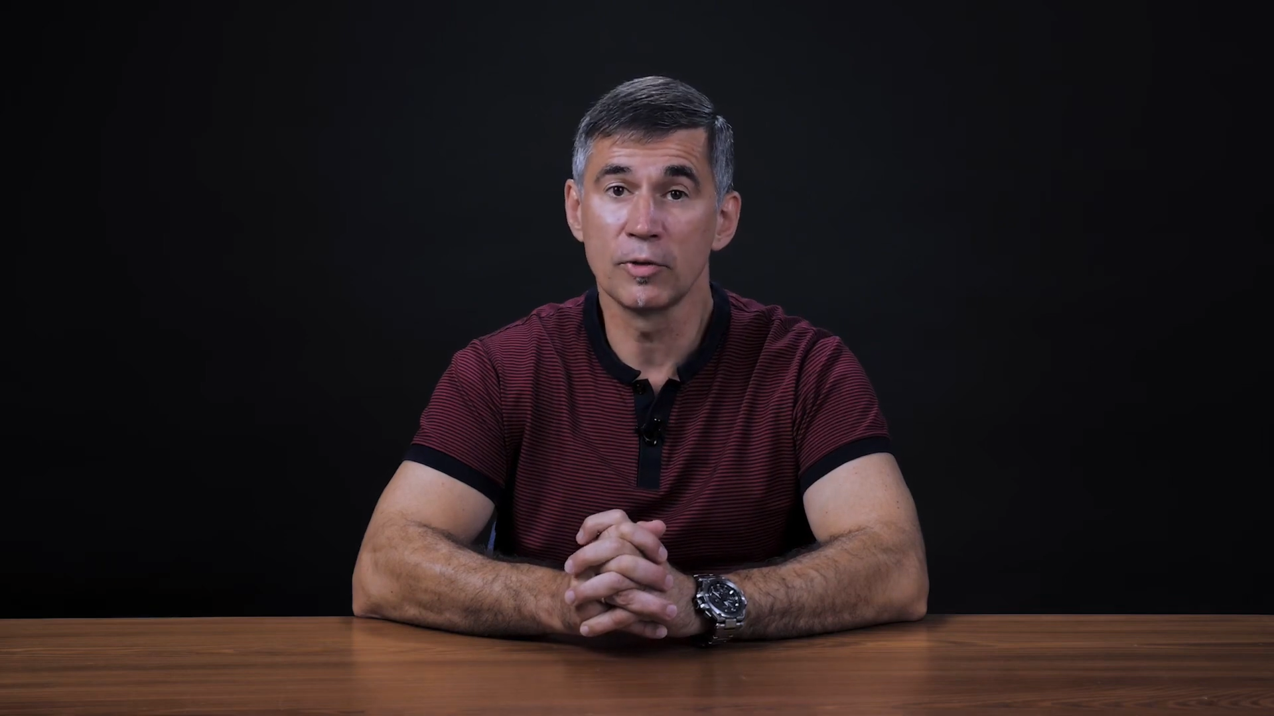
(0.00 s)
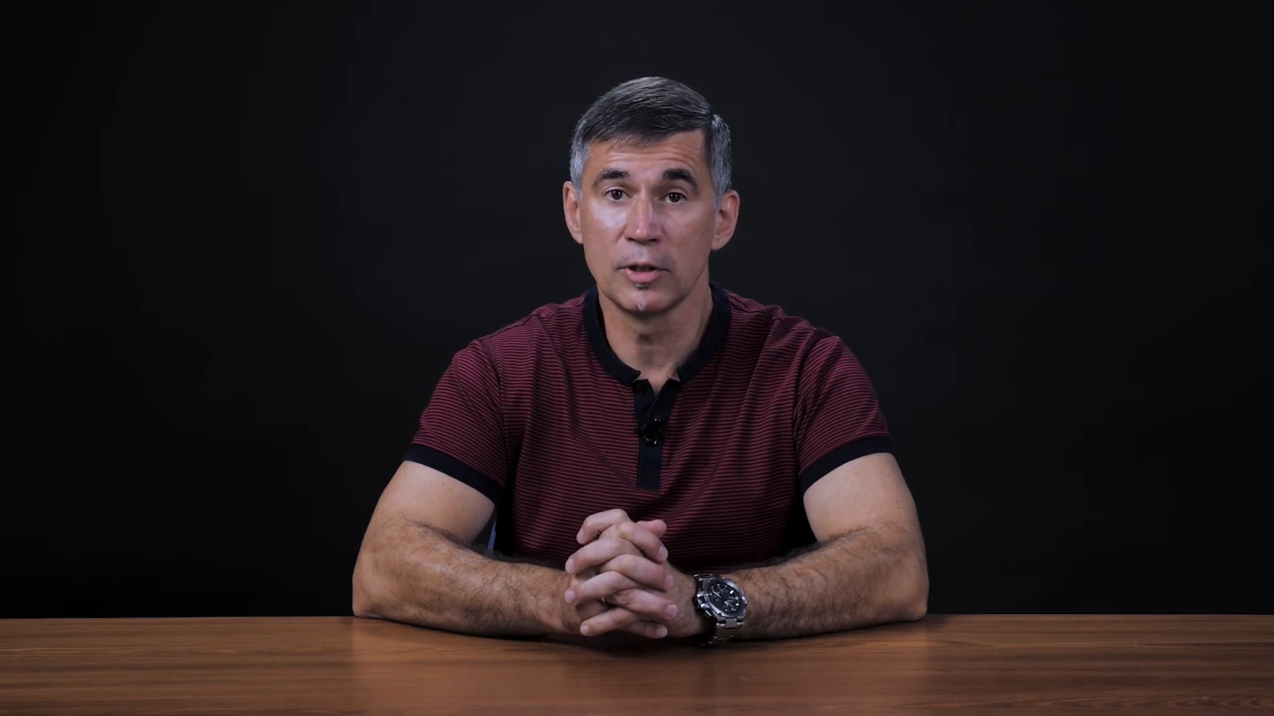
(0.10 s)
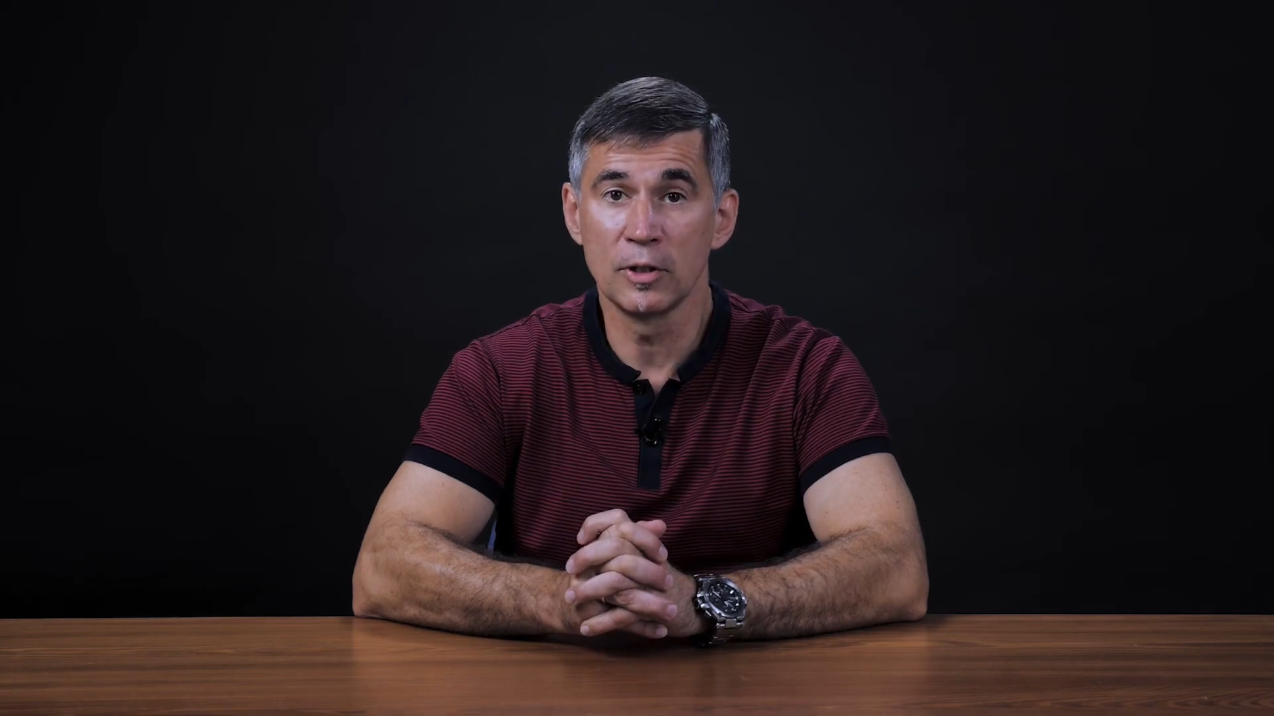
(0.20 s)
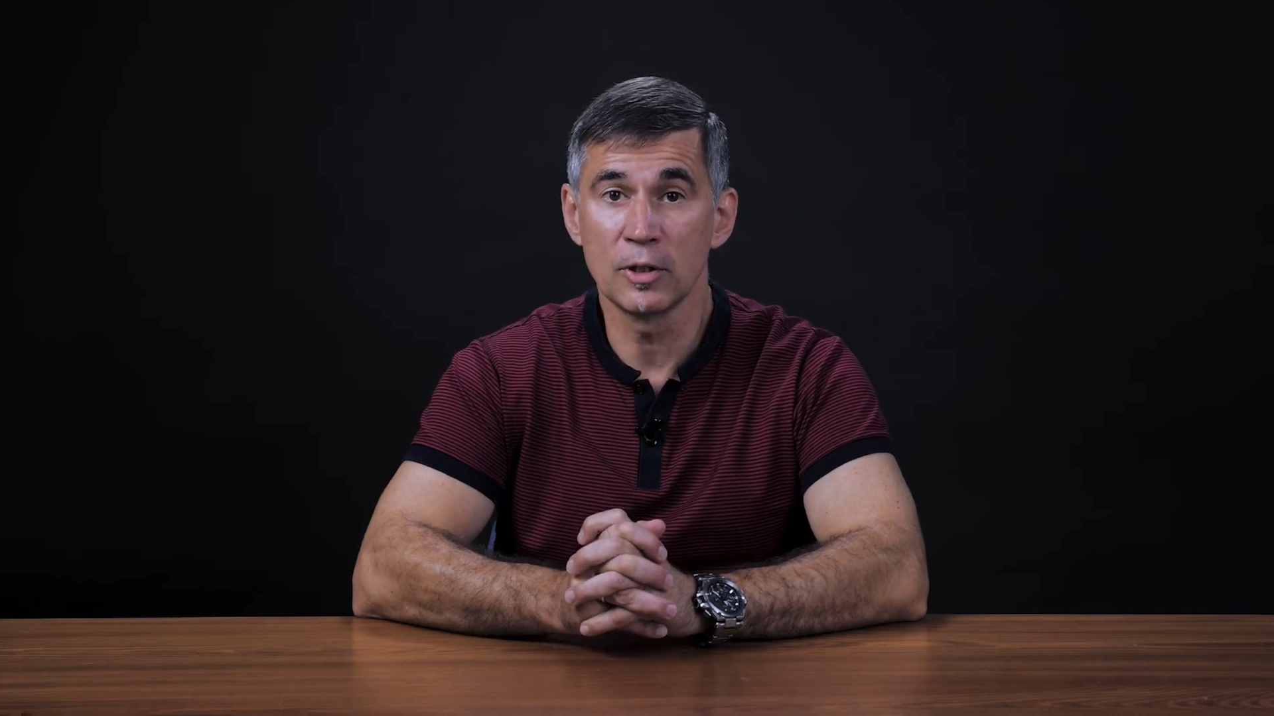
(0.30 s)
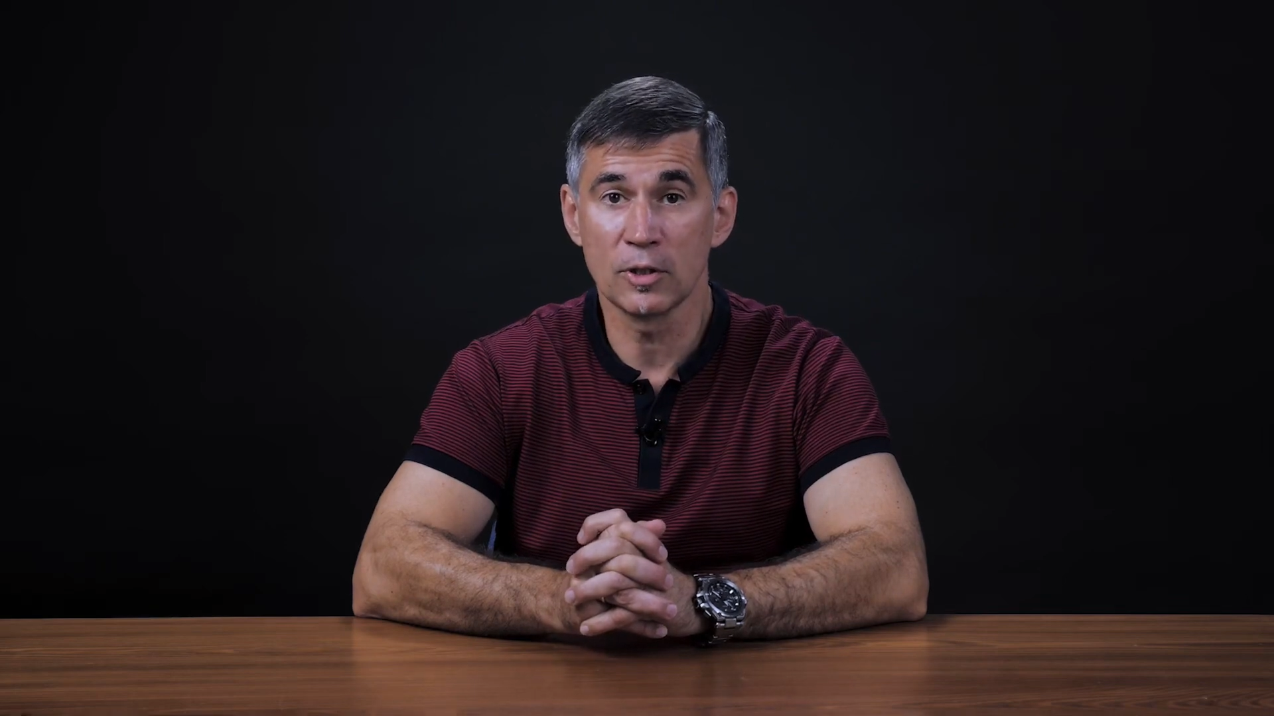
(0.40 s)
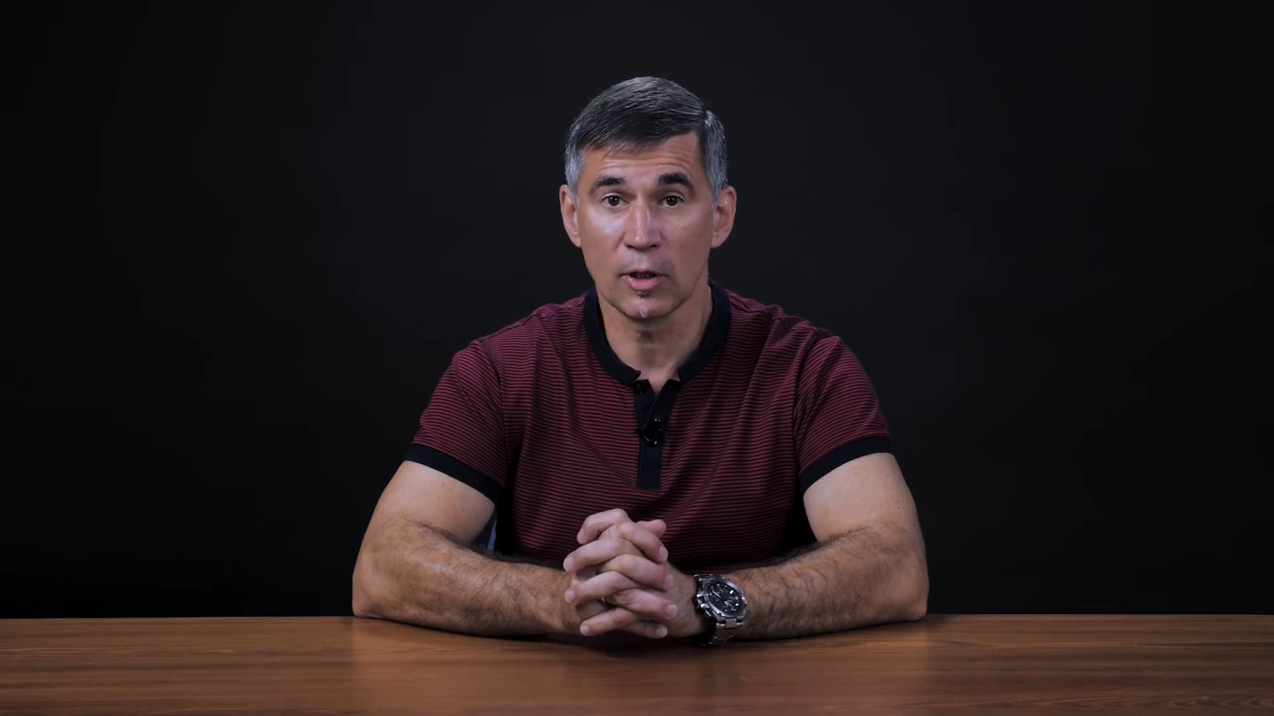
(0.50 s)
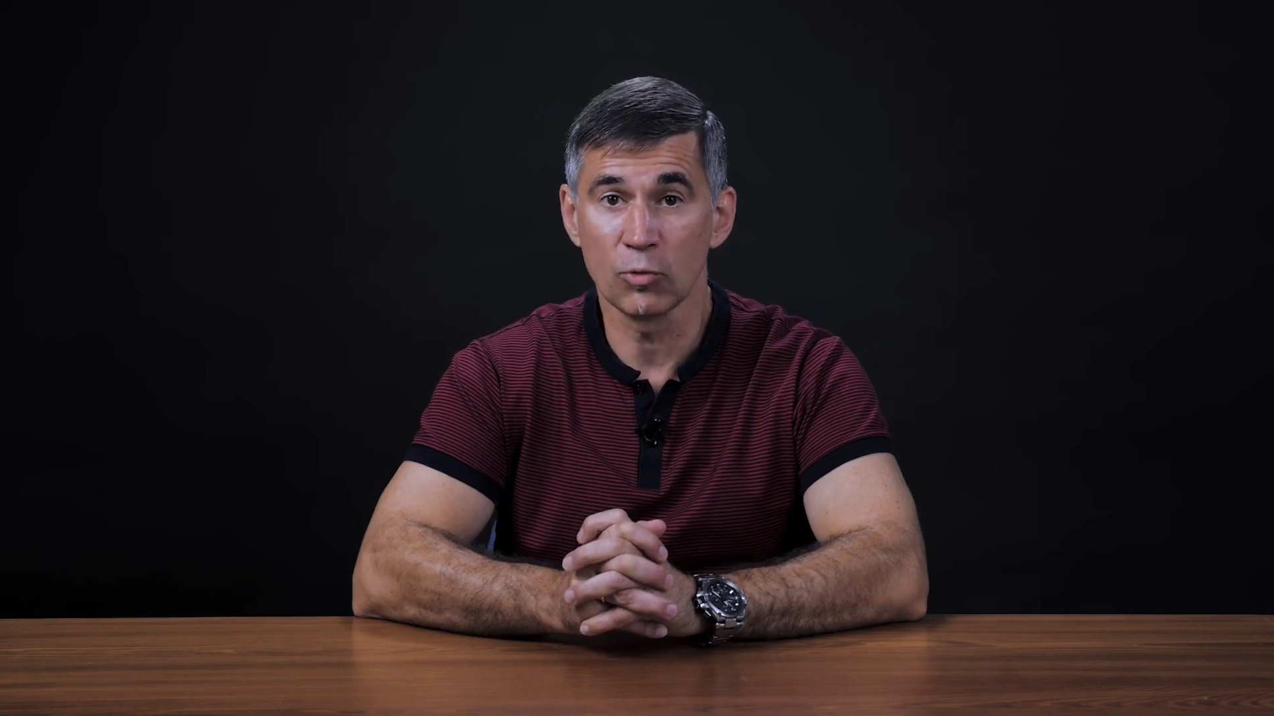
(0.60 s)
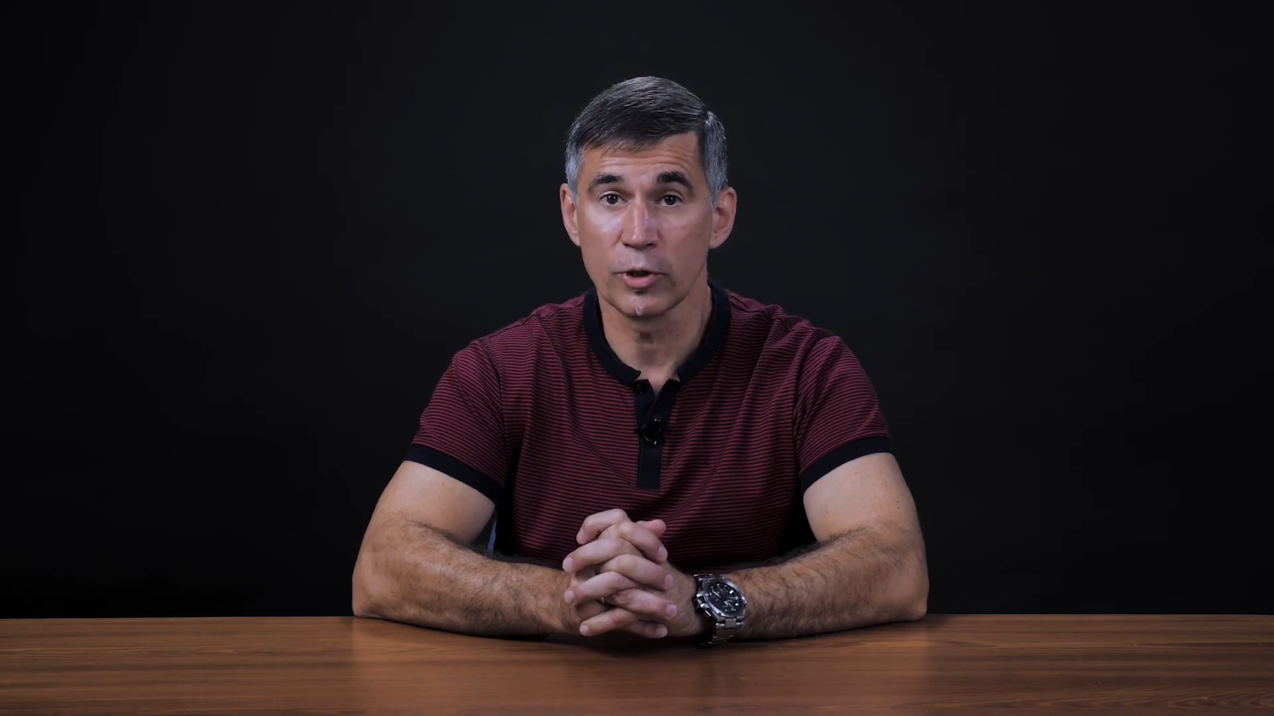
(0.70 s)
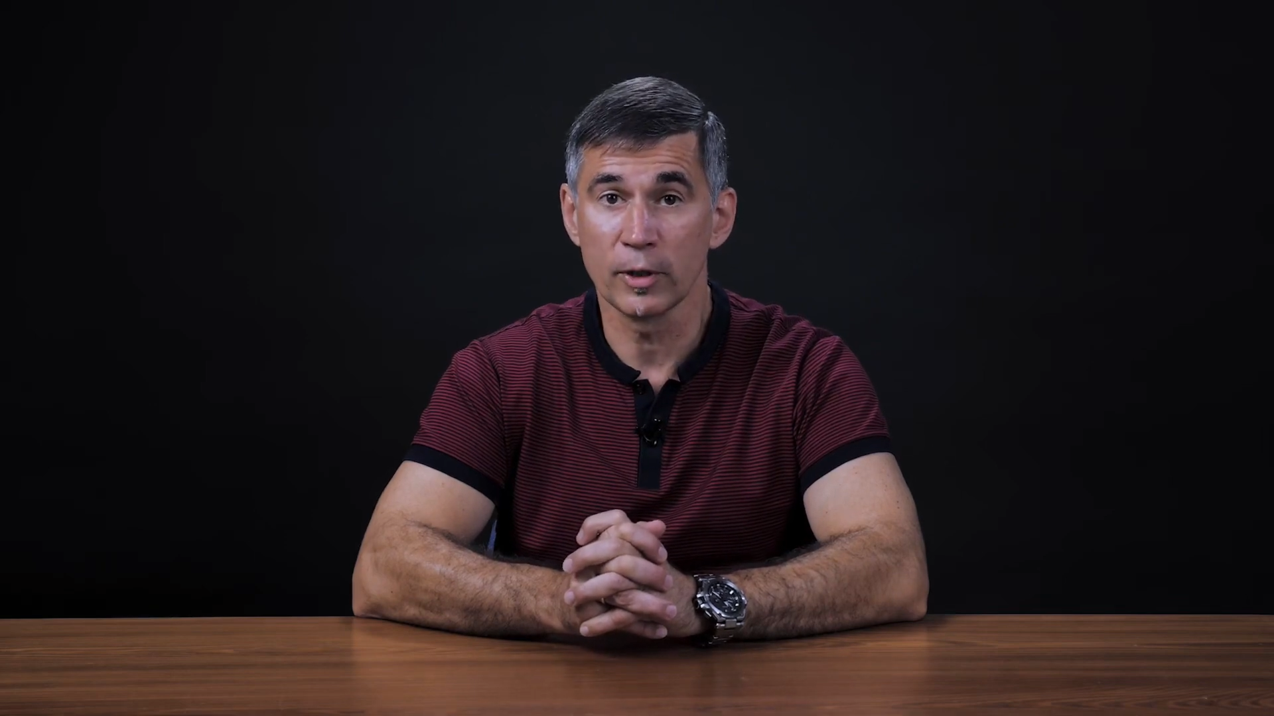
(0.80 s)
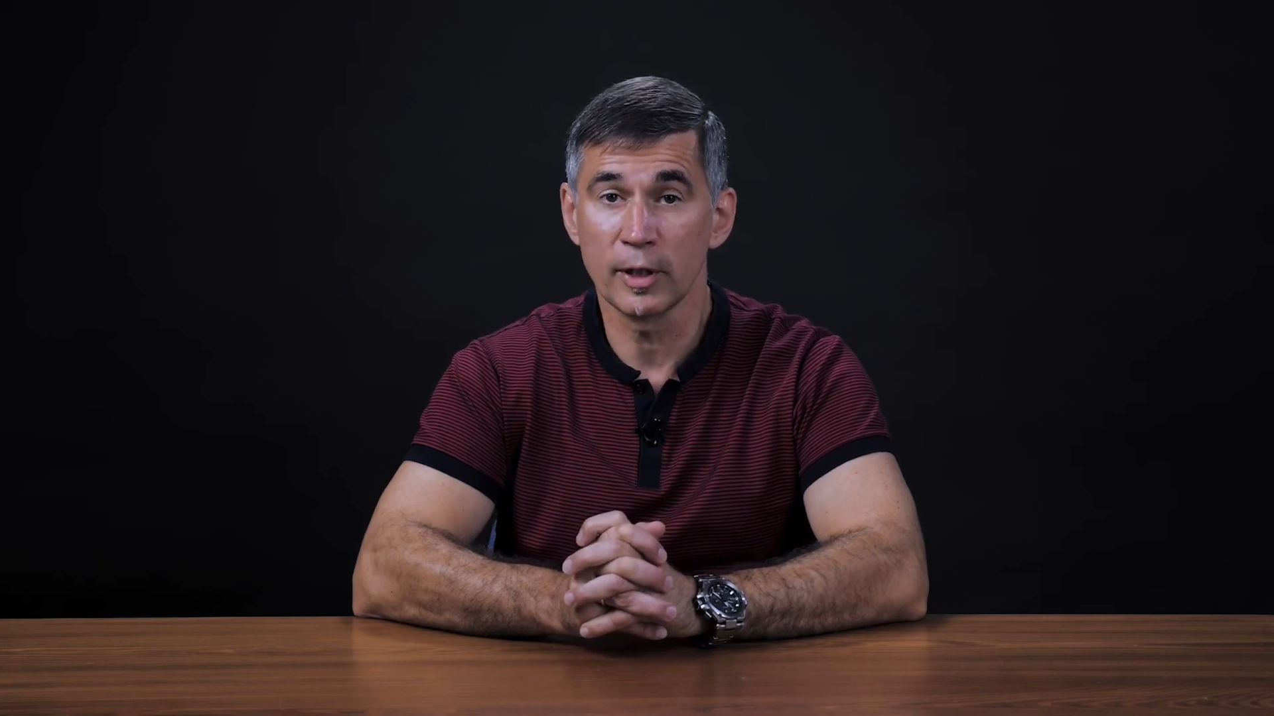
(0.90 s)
единиц оружия.